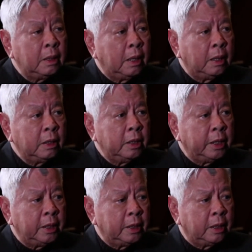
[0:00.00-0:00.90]

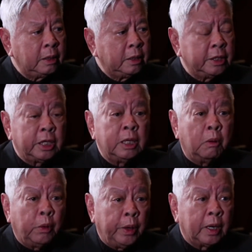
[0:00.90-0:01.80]
Người người chơi độc
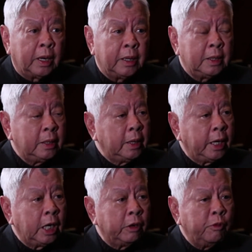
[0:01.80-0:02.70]
quyền,
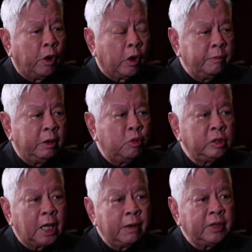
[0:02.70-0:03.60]
hay là bộ hồi mình
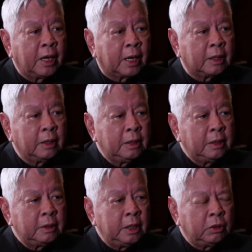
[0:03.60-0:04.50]
bốn tám chẳng hạn,
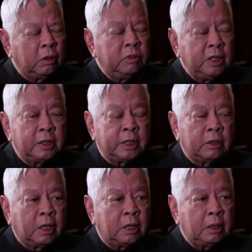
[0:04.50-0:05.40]
thì tôi muốn nương theo
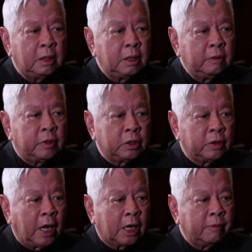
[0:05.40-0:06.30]
đó và tôi
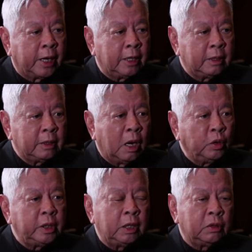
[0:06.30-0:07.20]
đặt cái bài
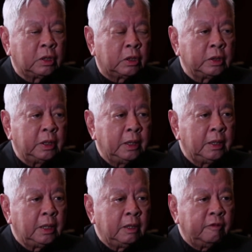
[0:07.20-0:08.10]
đầu tiên của tôi
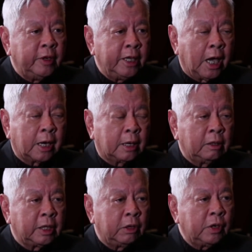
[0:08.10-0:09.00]
về nhạc,
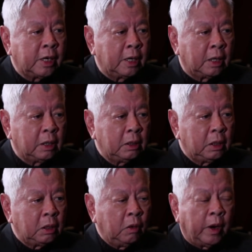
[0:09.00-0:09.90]
có thể nói là
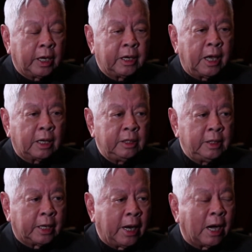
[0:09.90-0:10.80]
ngoài cái đặt
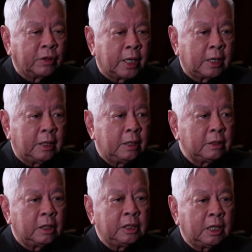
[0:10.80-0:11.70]
nhạc đạo ra
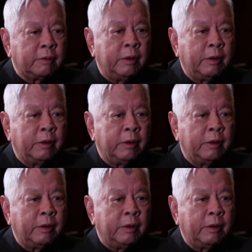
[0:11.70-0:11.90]
đó tức là